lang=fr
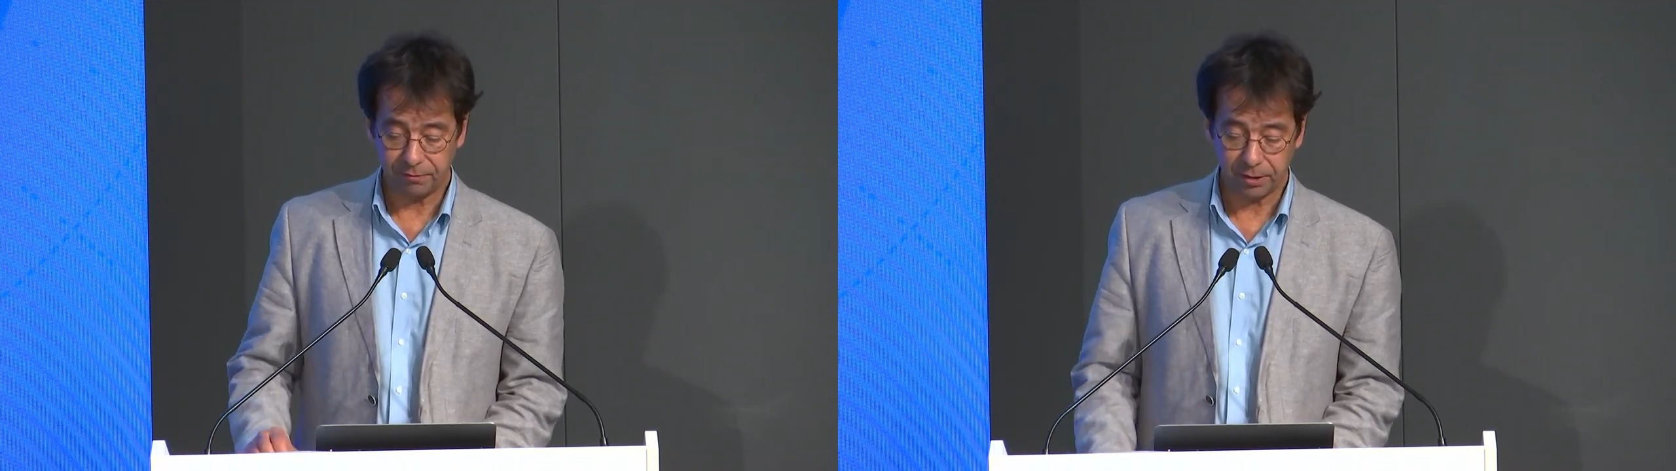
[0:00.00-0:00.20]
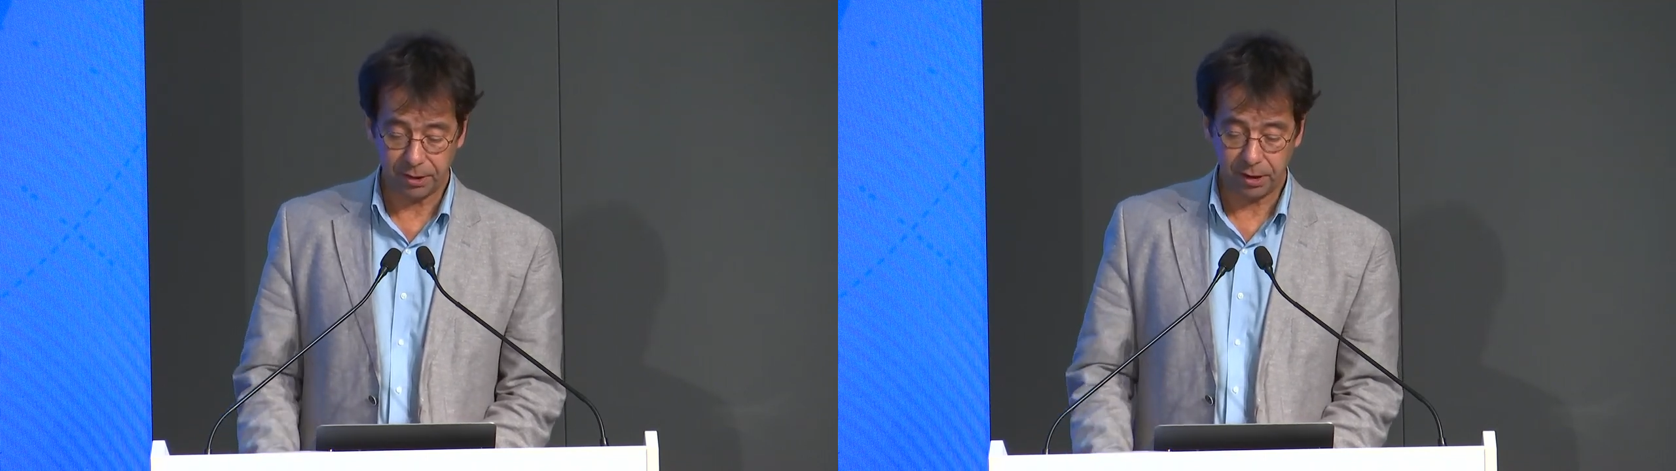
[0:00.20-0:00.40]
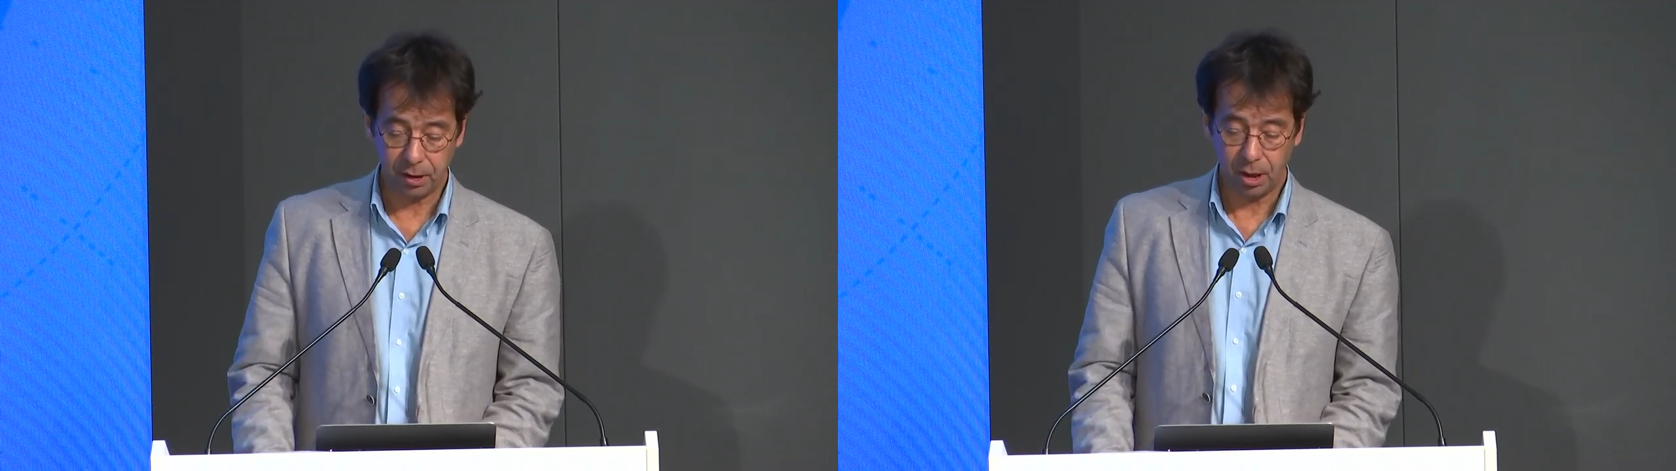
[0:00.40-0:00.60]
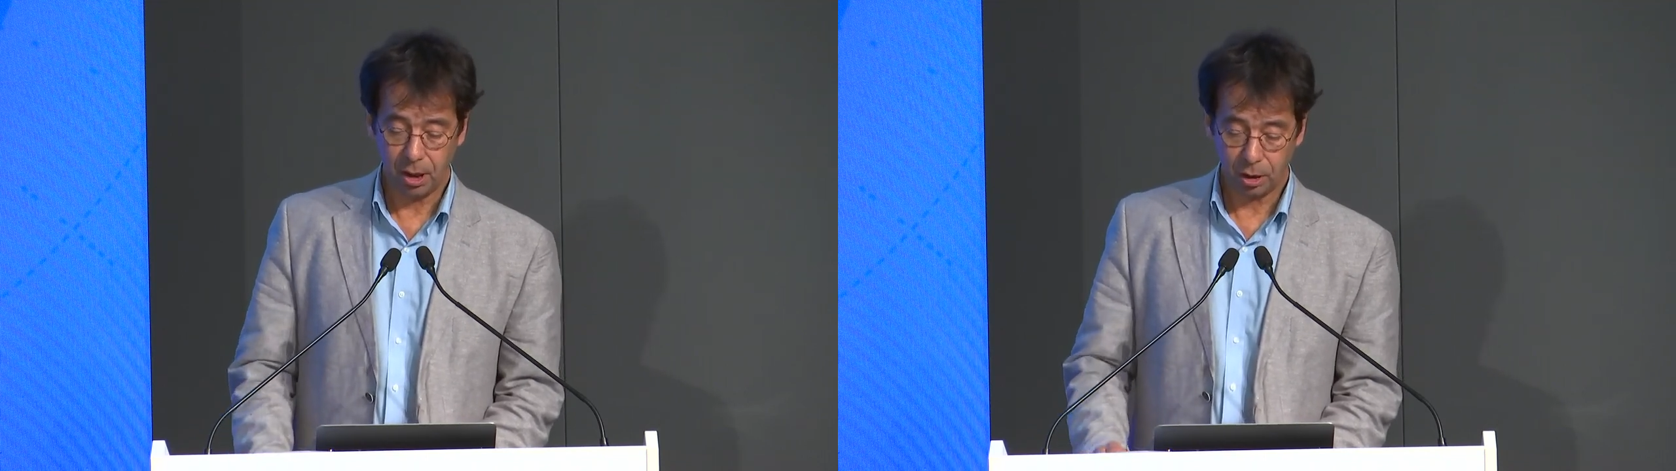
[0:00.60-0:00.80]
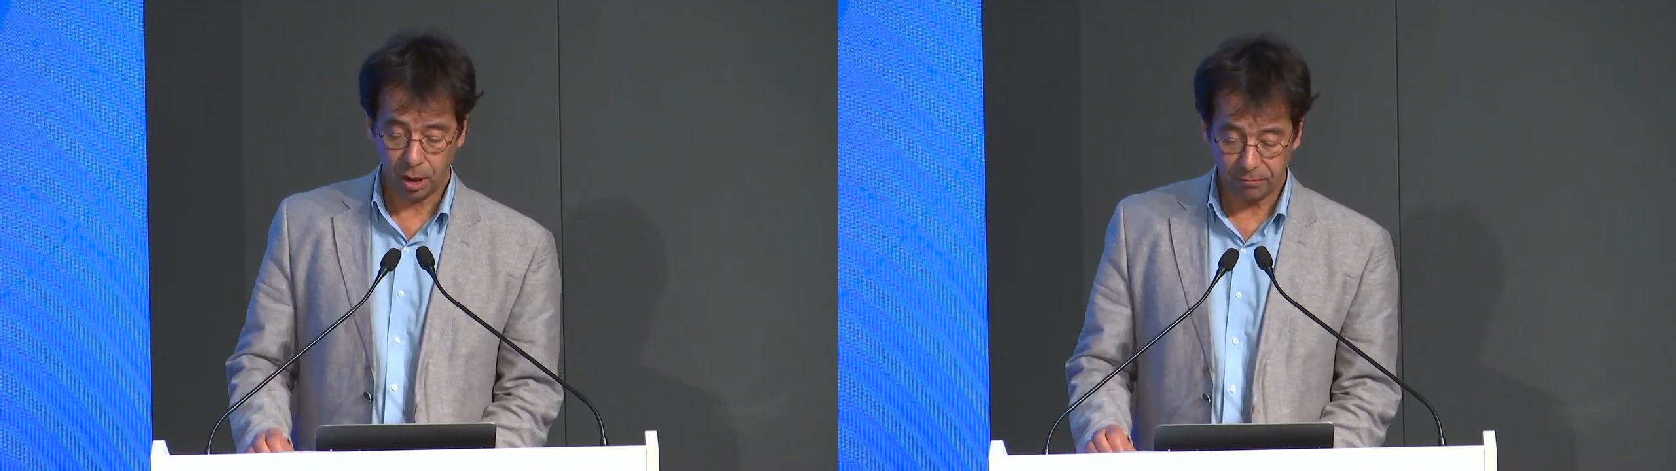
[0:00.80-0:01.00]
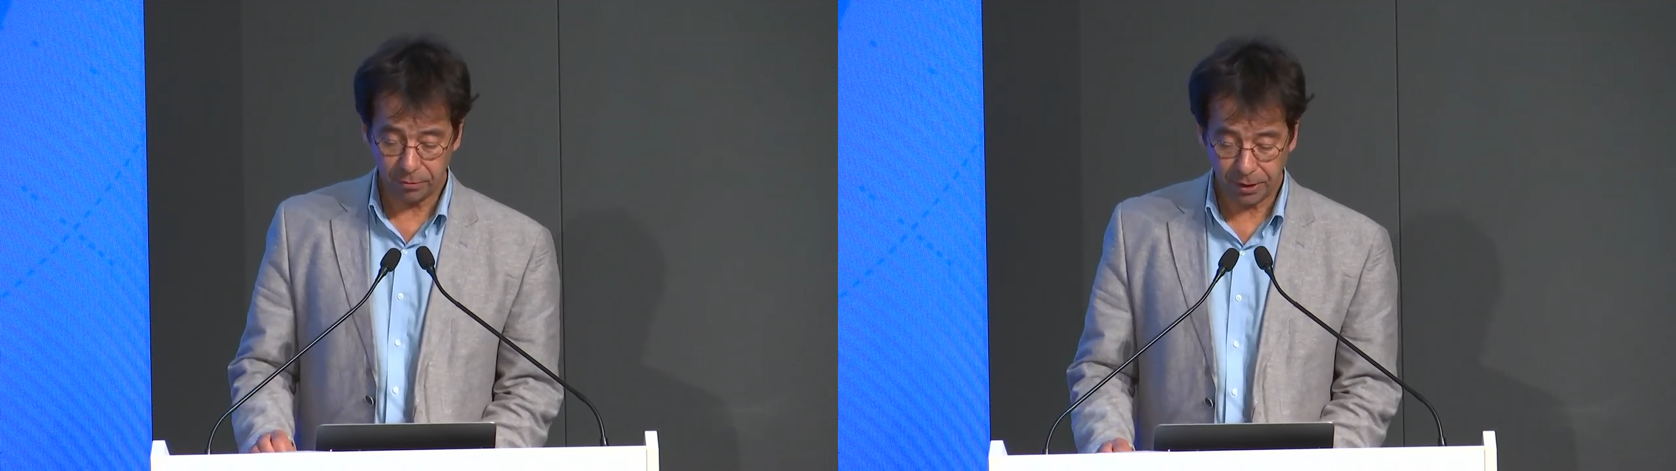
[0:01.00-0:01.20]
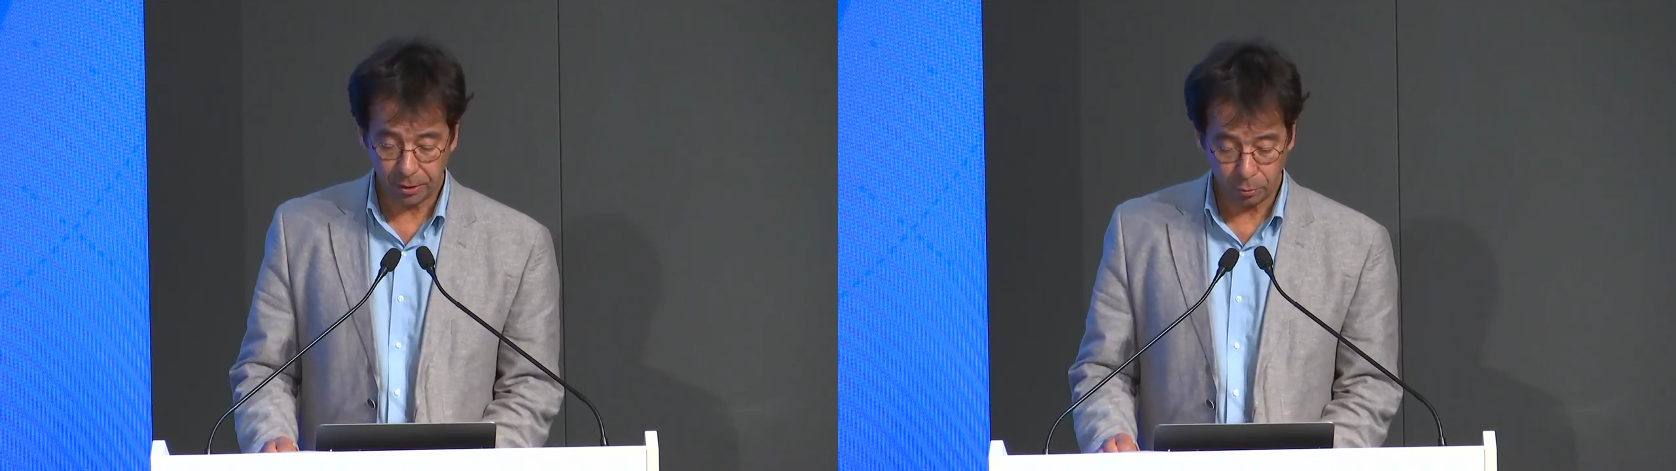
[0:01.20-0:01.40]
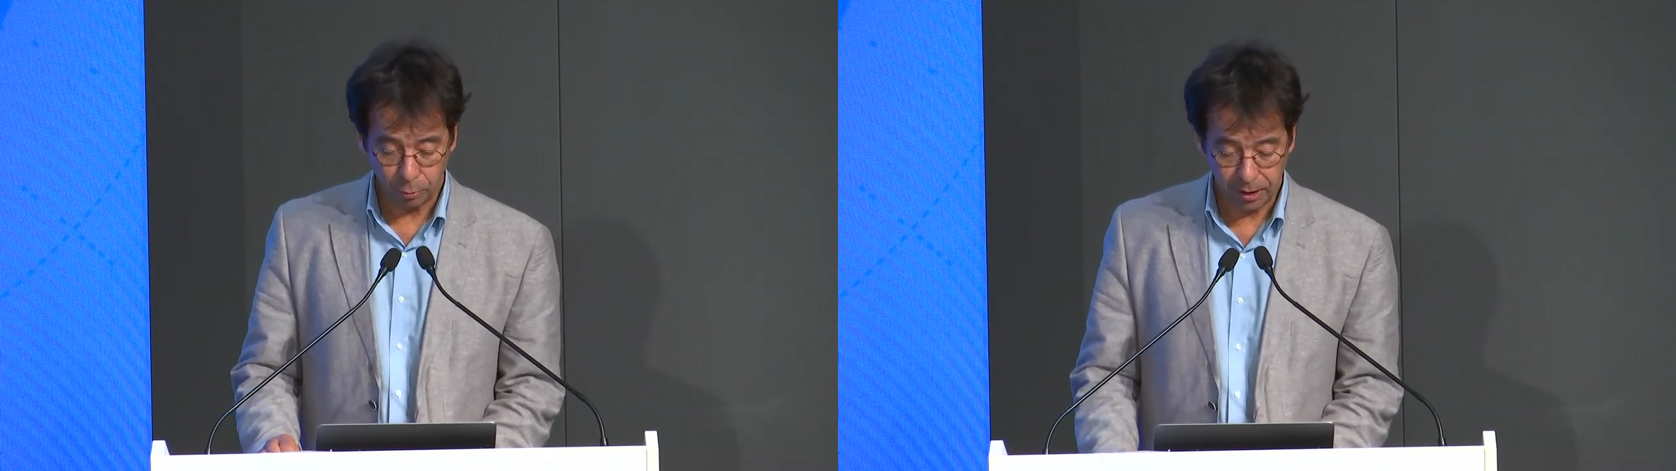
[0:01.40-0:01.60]
en faisant des fonds
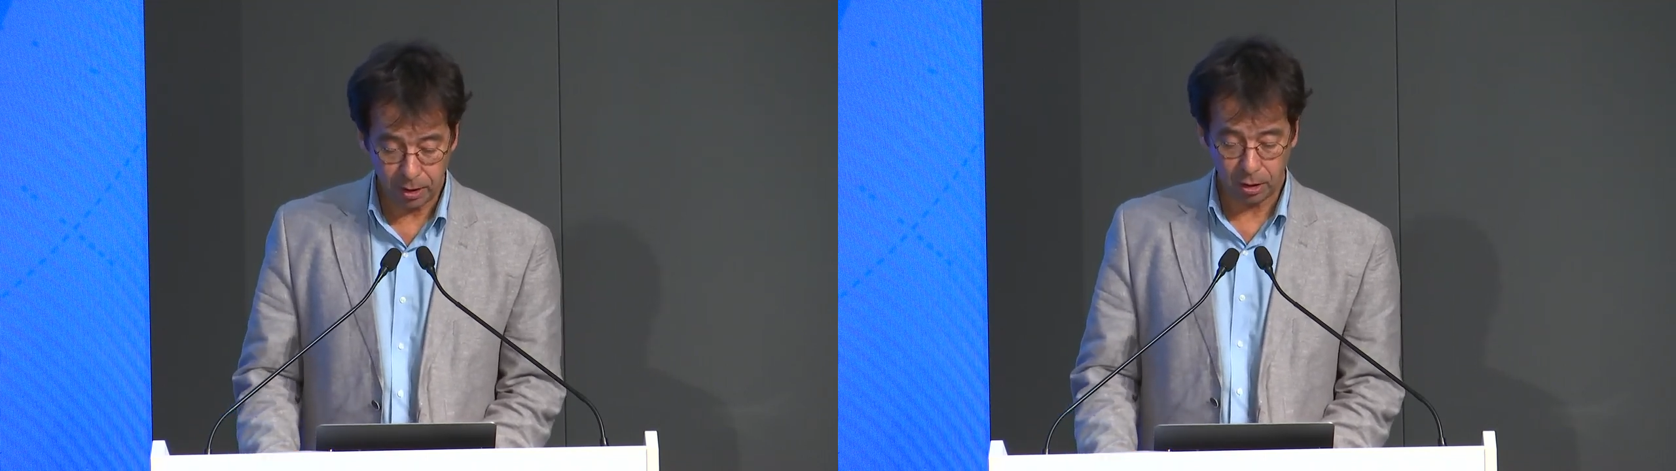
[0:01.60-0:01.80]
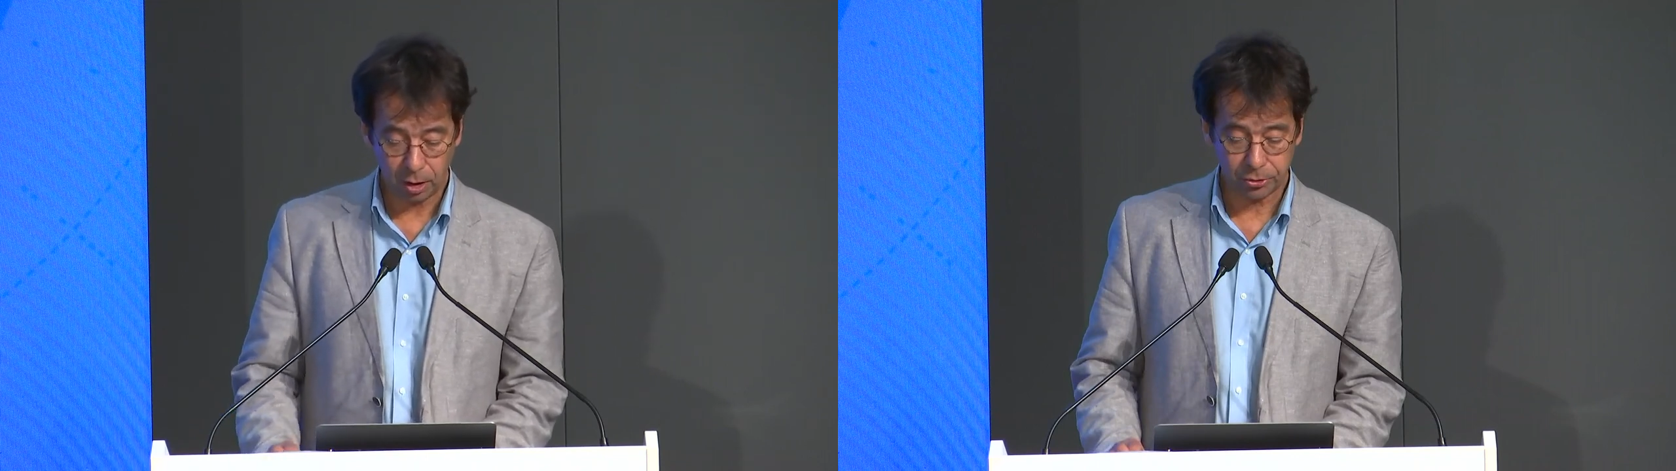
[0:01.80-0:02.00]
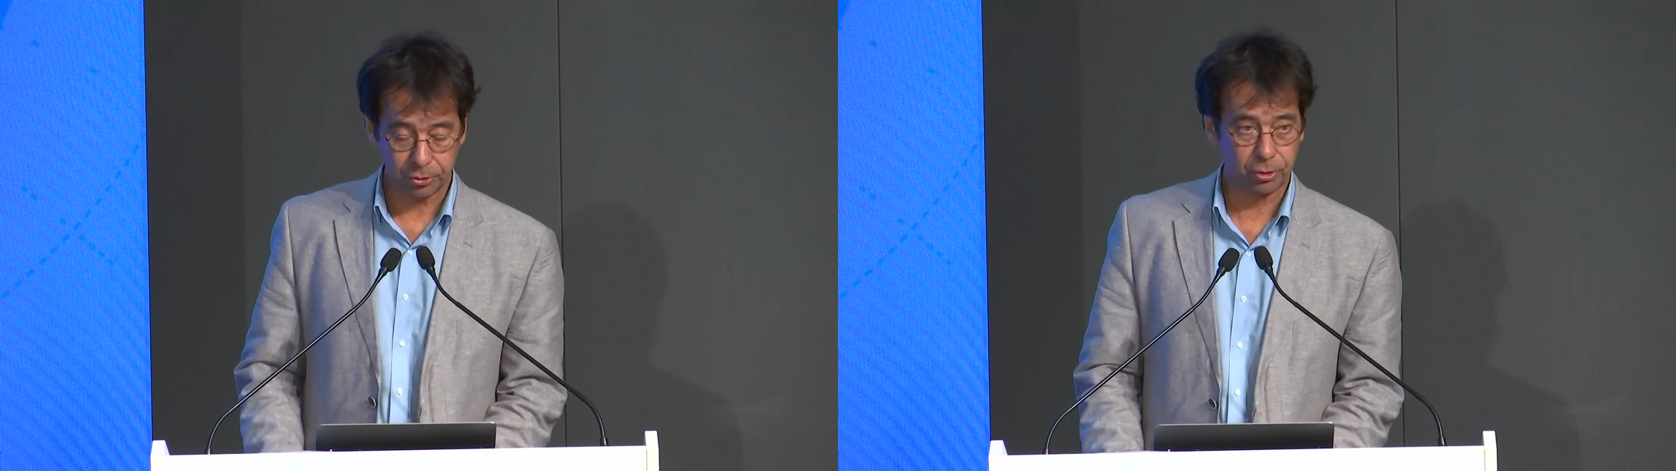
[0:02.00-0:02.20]
de qualité